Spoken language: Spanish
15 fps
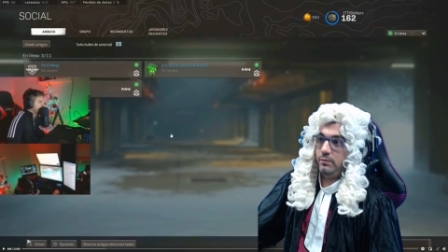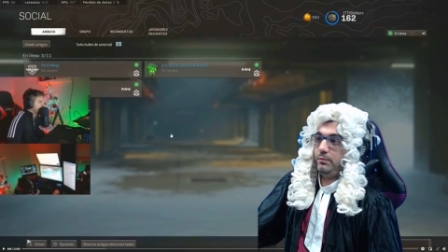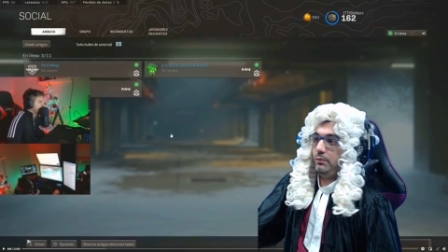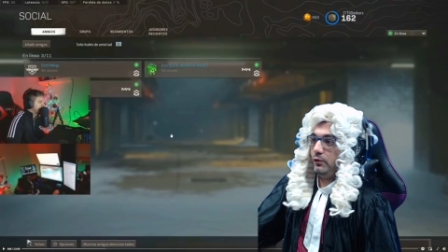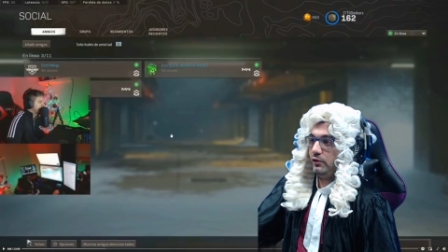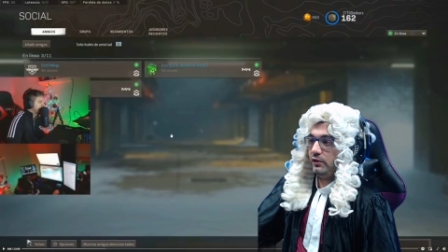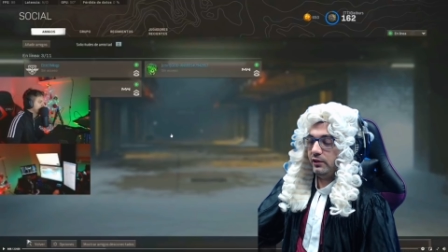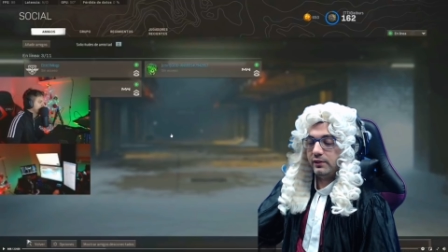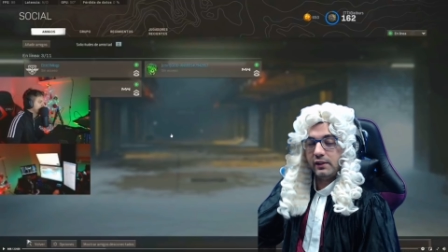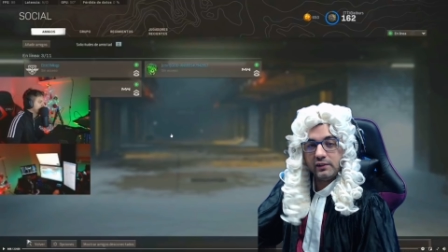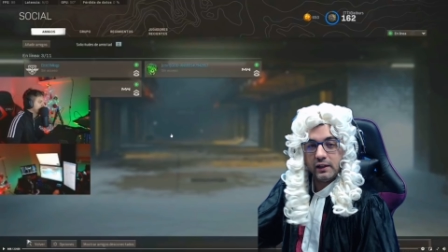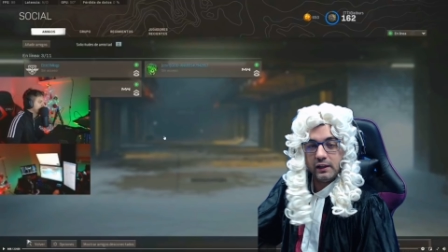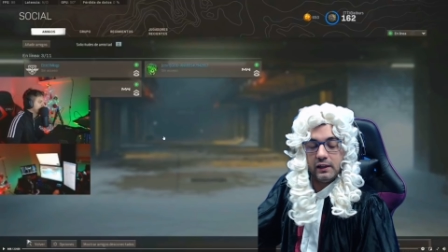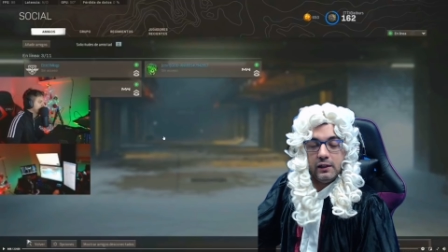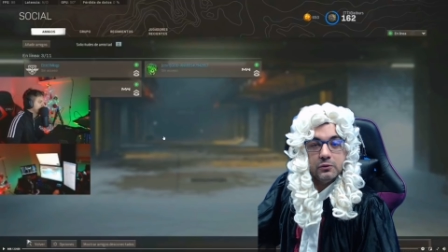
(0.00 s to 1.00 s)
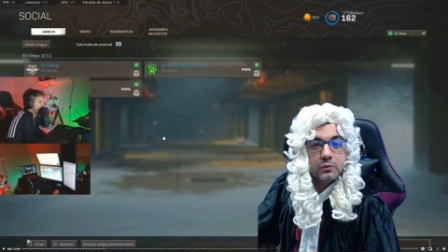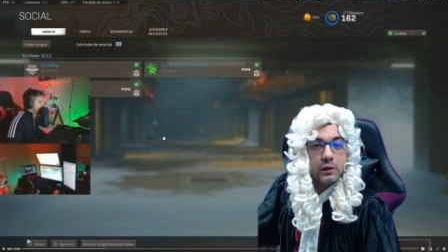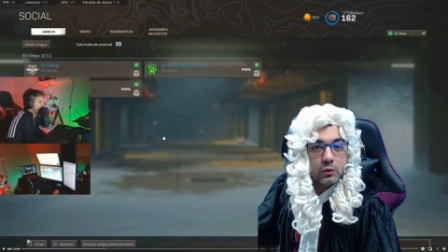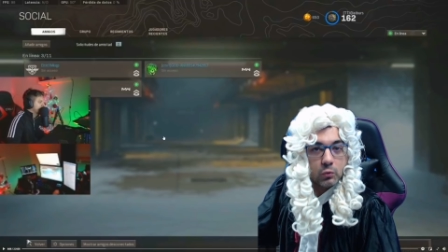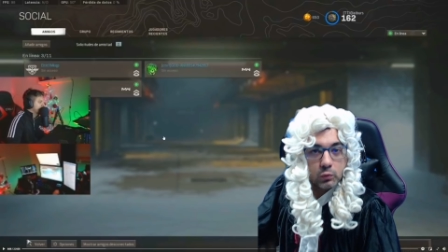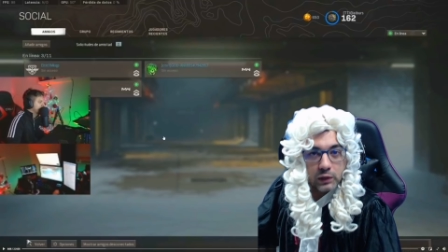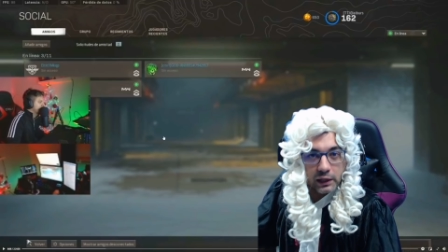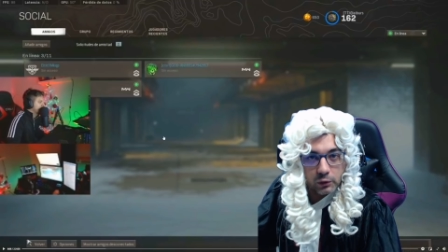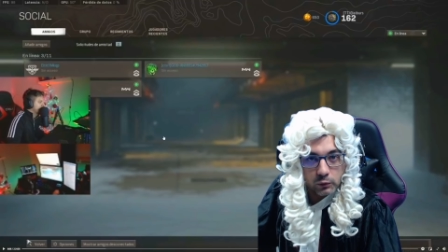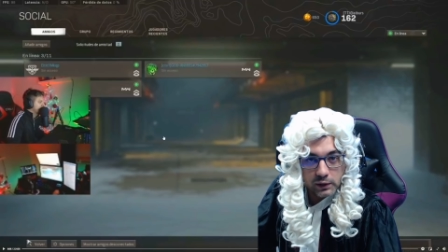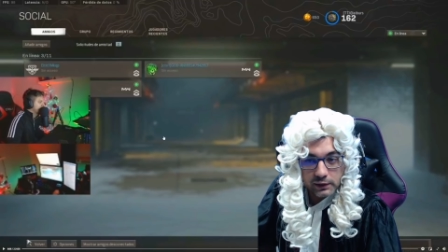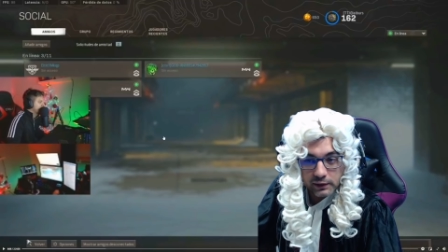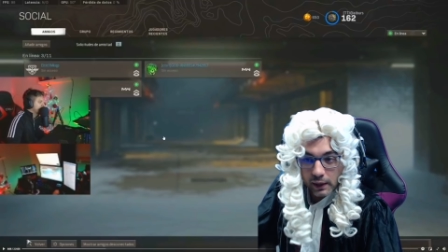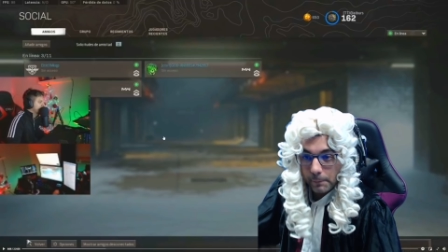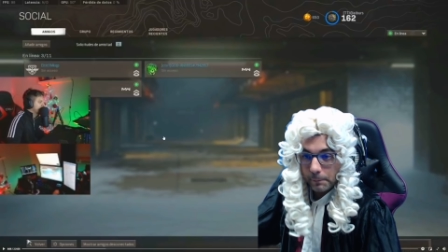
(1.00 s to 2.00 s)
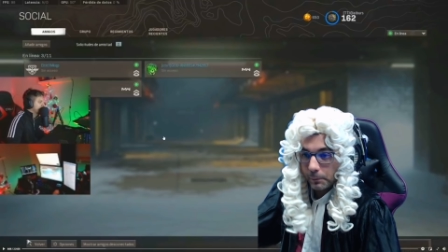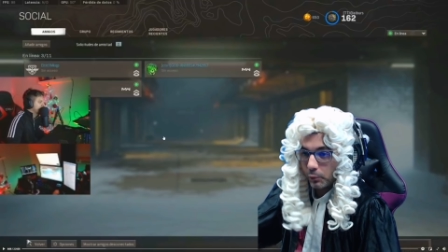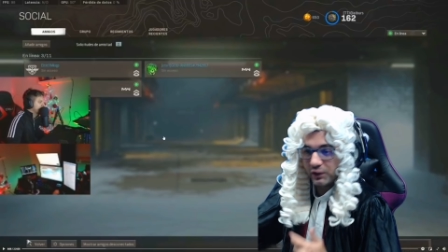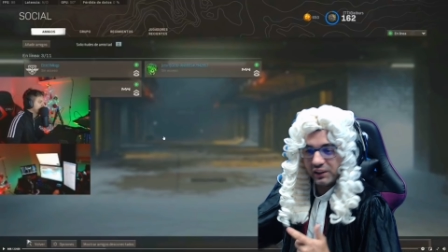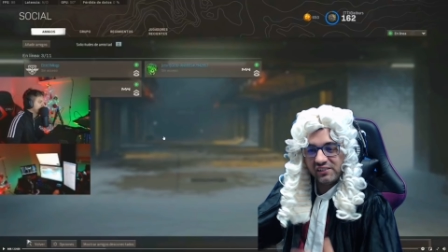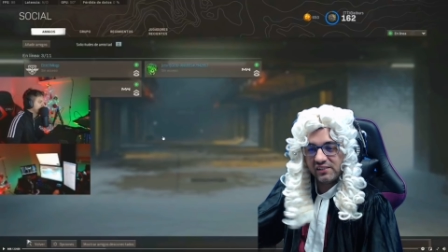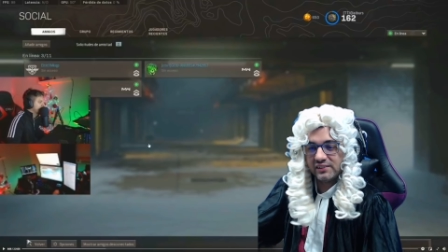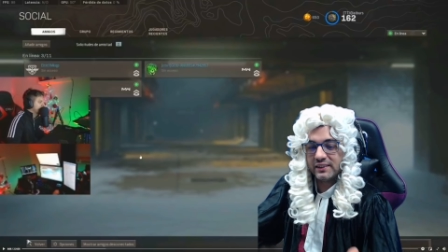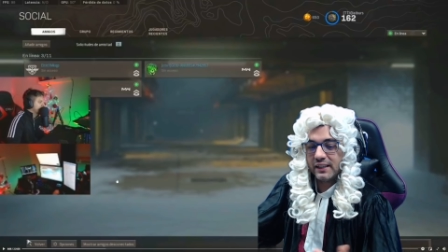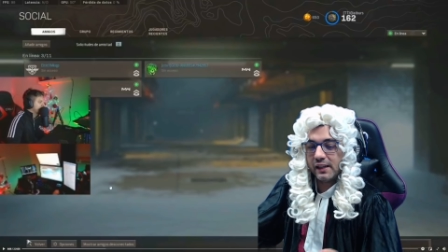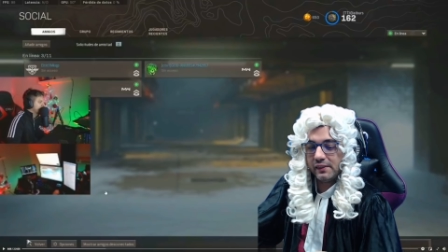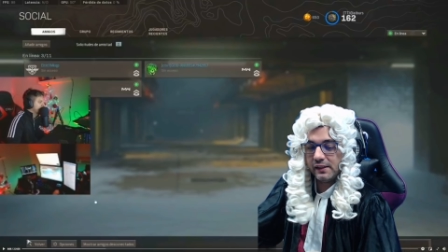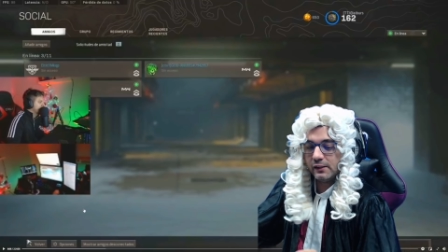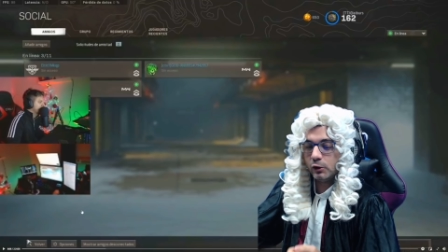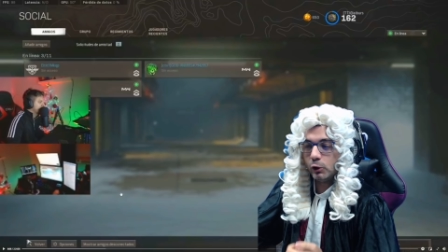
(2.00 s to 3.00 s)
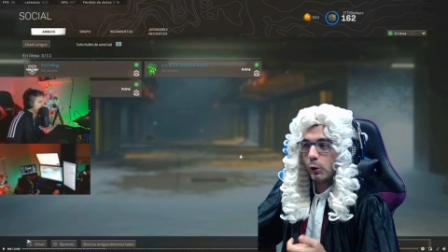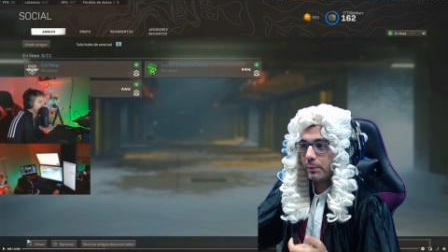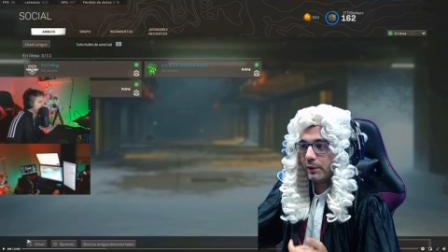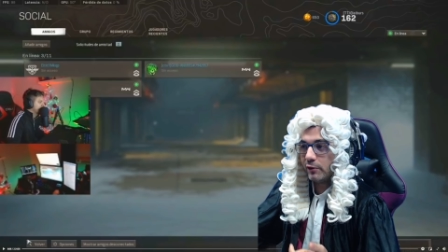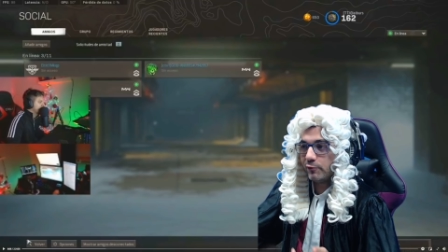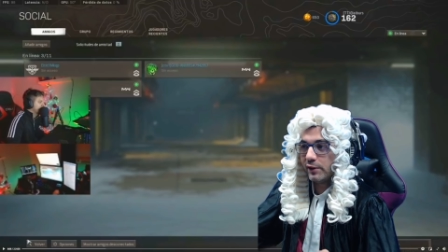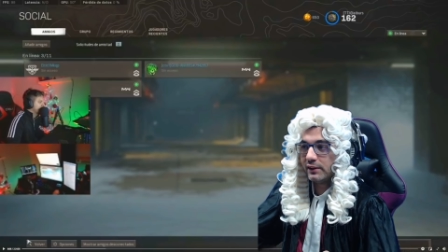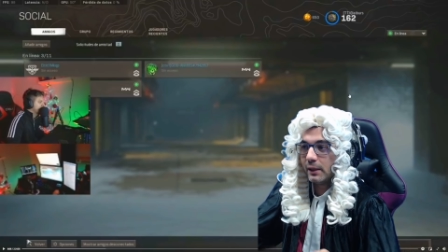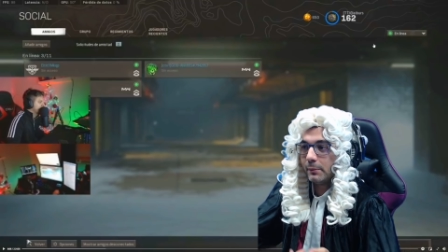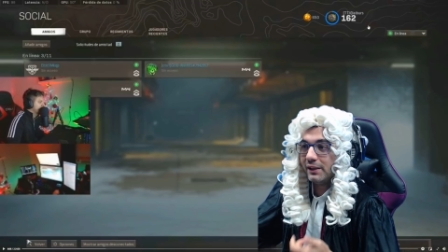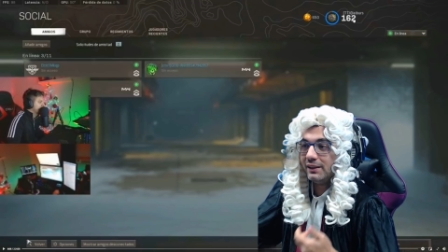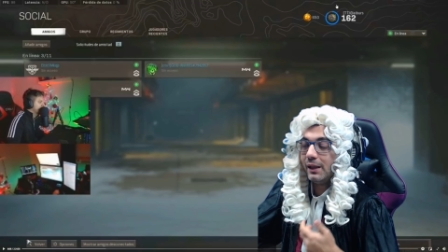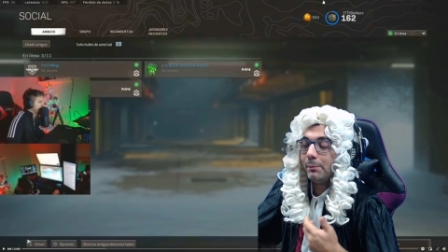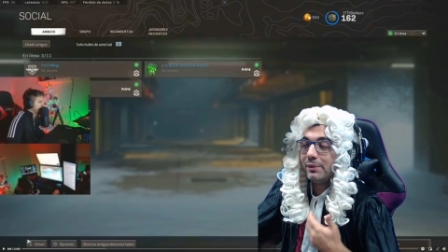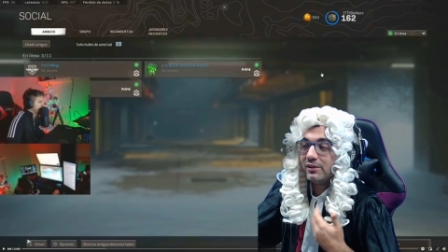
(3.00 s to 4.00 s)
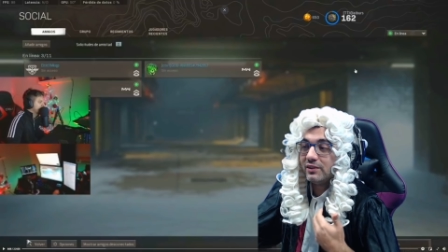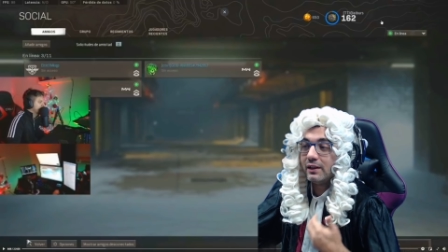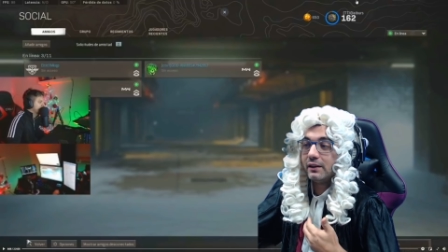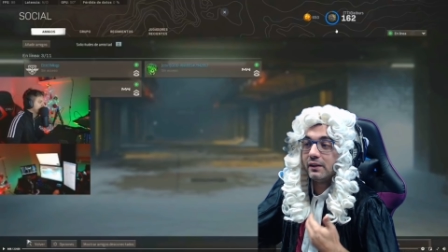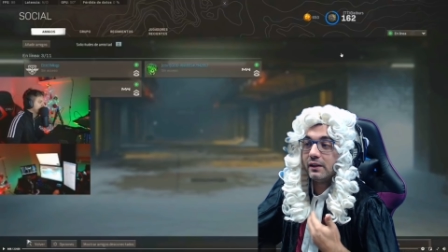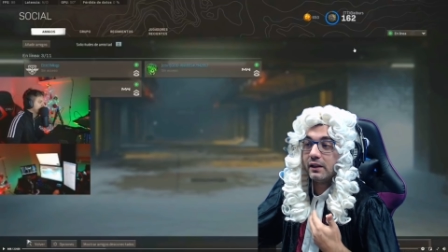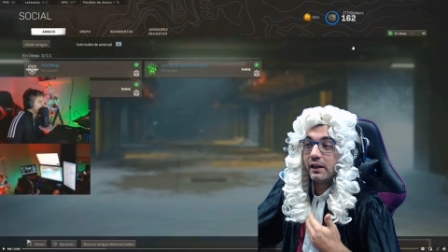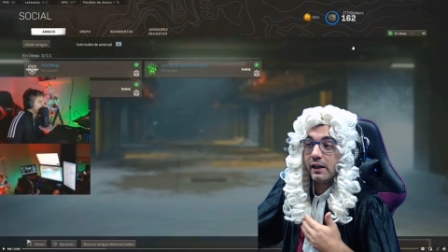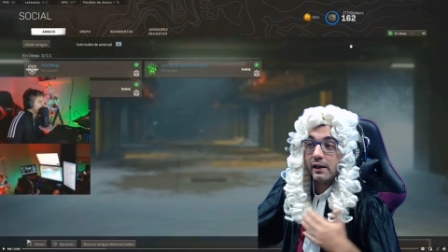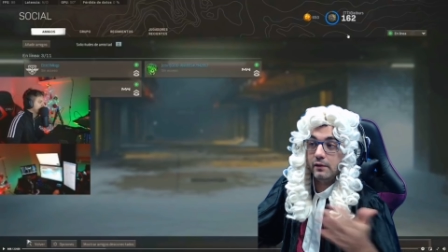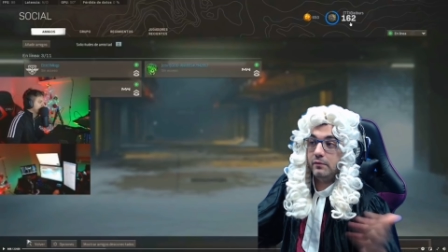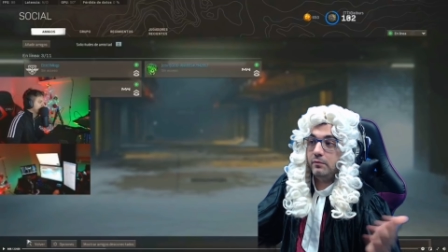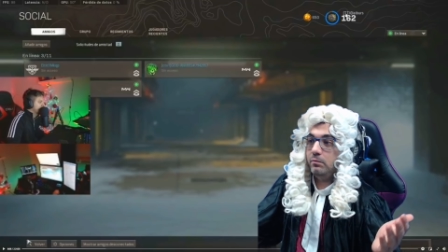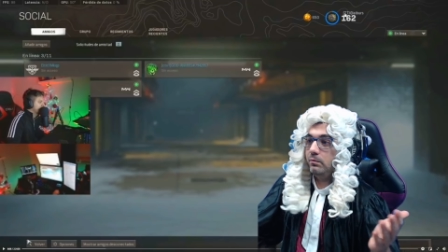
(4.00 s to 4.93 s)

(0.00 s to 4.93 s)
Por si estás cargando alguna ayudita, puedes estar haciéndolo perfectamente a pesar de que